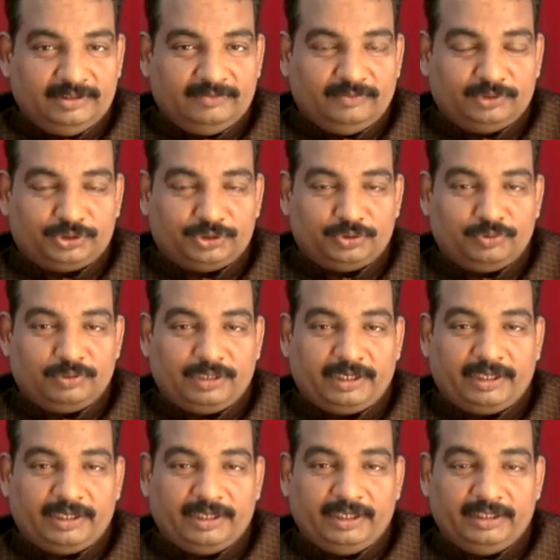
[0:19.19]
वो शुरू
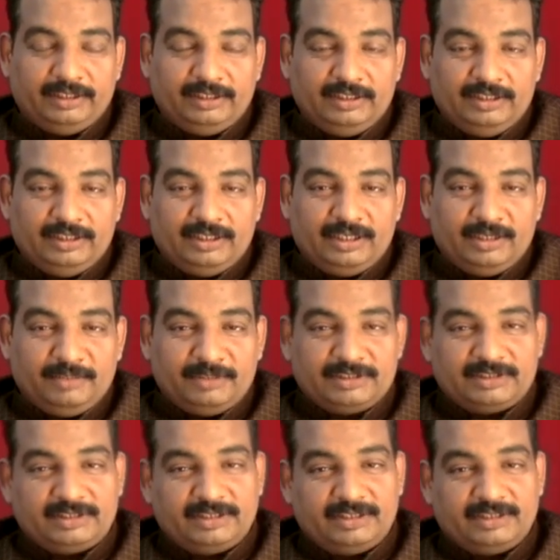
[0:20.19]
करेंगे
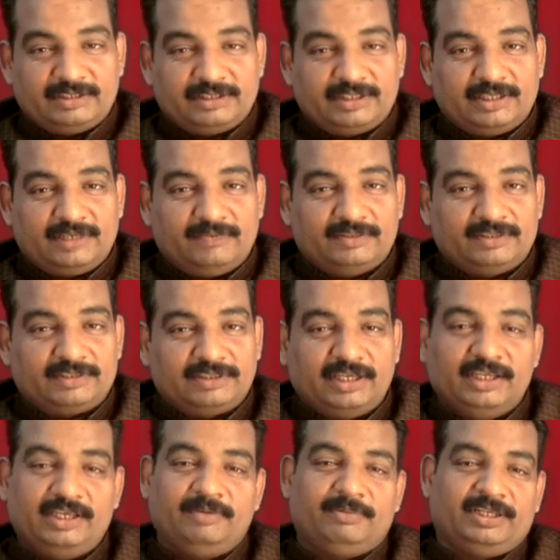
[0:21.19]
नमस्ते सदा
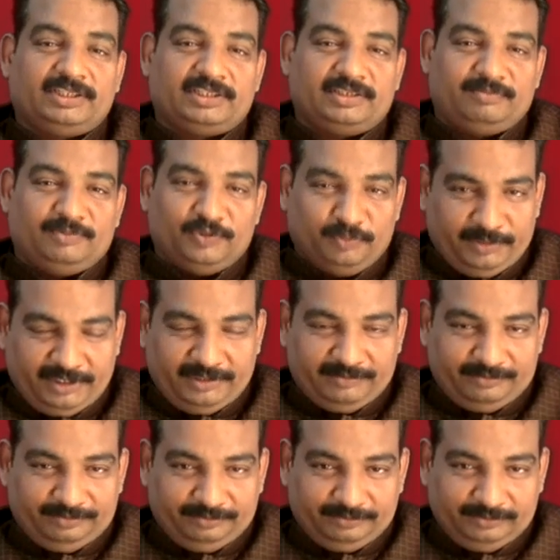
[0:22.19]
वत्सले मातृभूमि
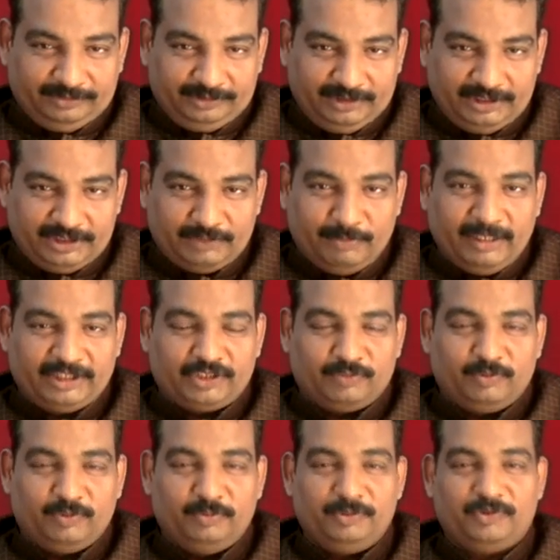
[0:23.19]
इस
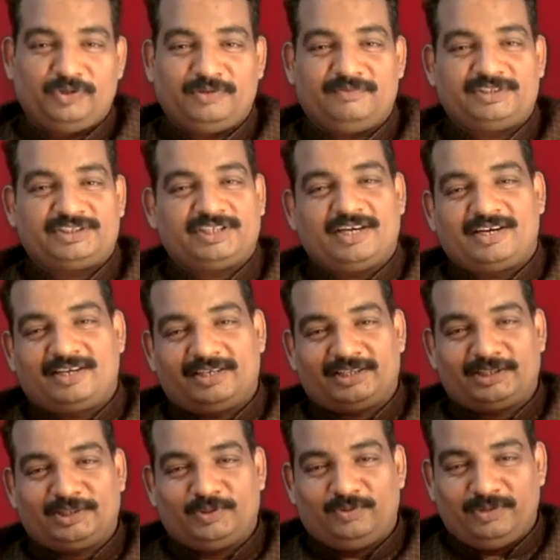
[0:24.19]
मातृभूमि को नमस्कार
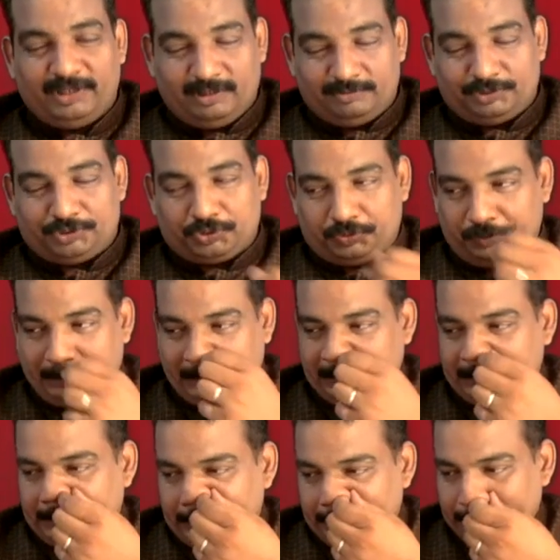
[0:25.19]
करते हुए हम शुरू
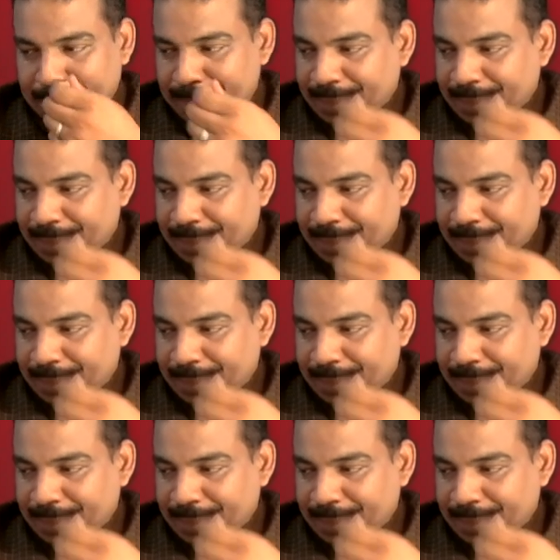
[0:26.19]
करते हैं